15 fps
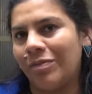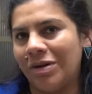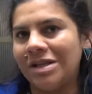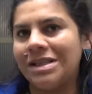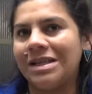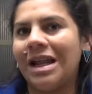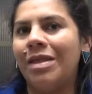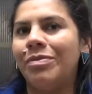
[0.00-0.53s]

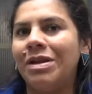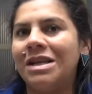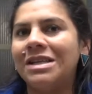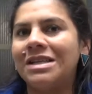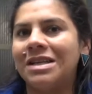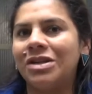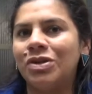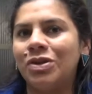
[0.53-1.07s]
Pues la
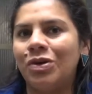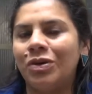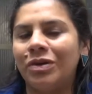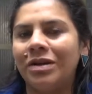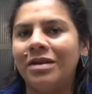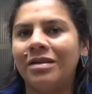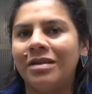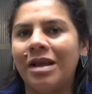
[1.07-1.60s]

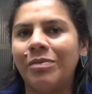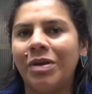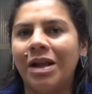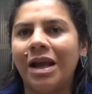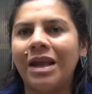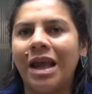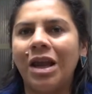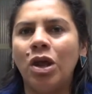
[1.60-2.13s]
administración
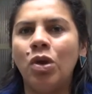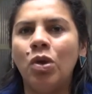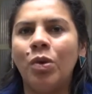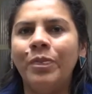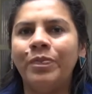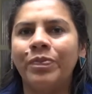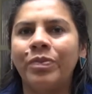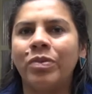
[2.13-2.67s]
también ha
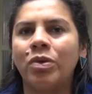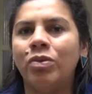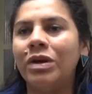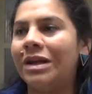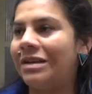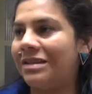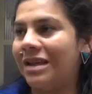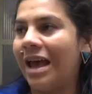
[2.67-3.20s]
querido
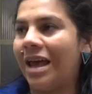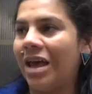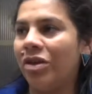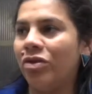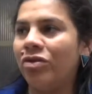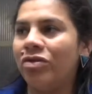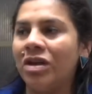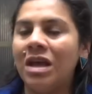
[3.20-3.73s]
unirse a
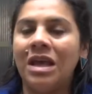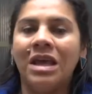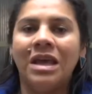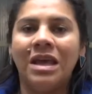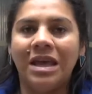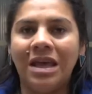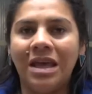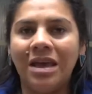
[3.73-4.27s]
ellos
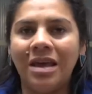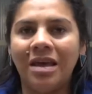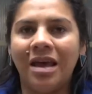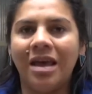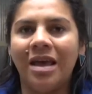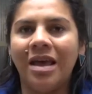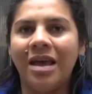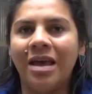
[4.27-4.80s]
y
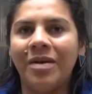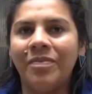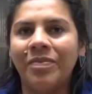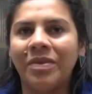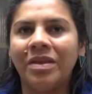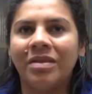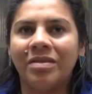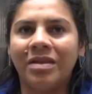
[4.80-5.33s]

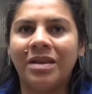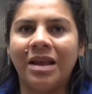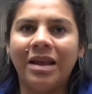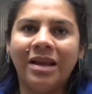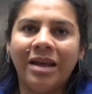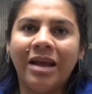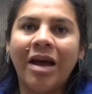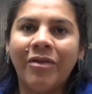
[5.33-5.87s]
eh,
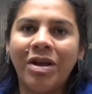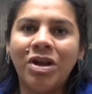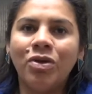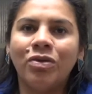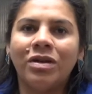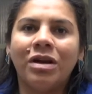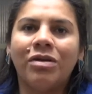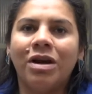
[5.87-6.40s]
eh, ha
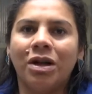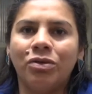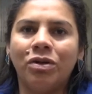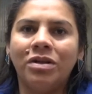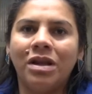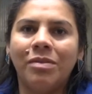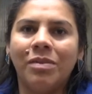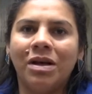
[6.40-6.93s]
venido trabajando
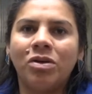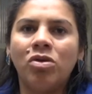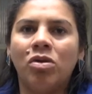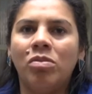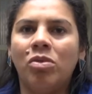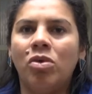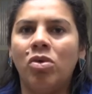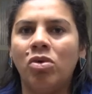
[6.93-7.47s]
en temas
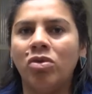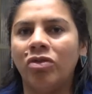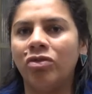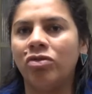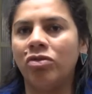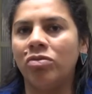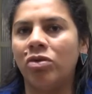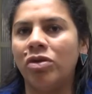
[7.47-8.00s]
como
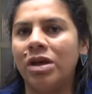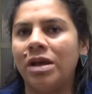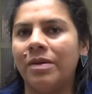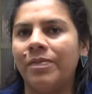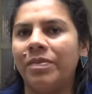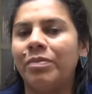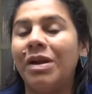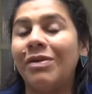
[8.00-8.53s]
consumo
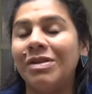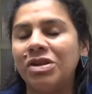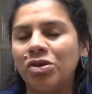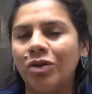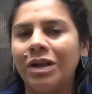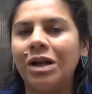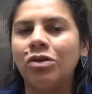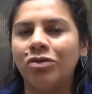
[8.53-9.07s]
de
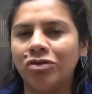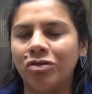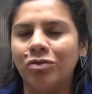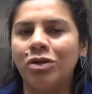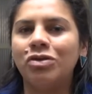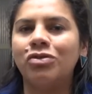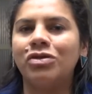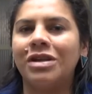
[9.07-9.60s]
prevención del
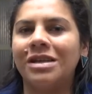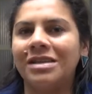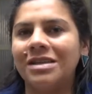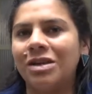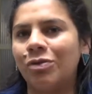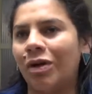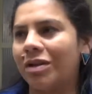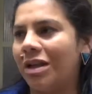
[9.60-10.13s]
consumo de sustancias
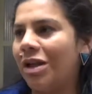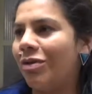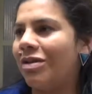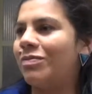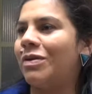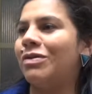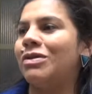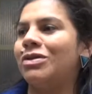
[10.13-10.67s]

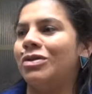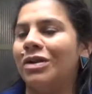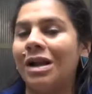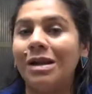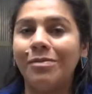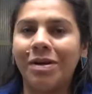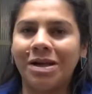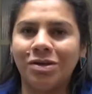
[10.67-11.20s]
psicoactivas, prevención
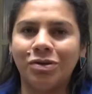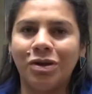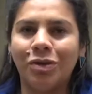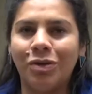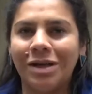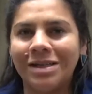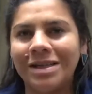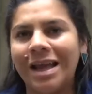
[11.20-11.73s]
del embarazo en
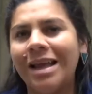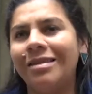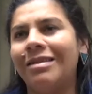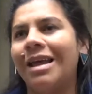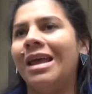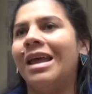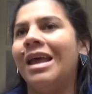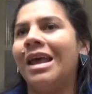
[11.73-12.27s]

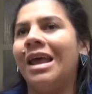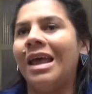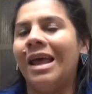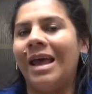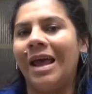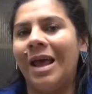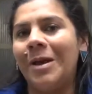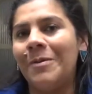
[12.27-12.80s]
adolescente,
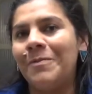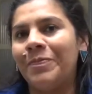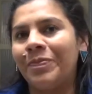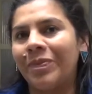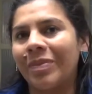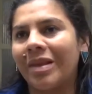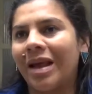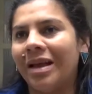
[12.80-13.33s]

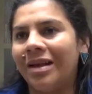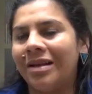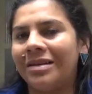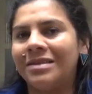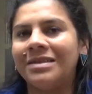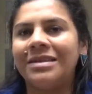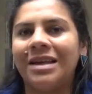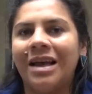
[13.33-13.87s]
em, ah,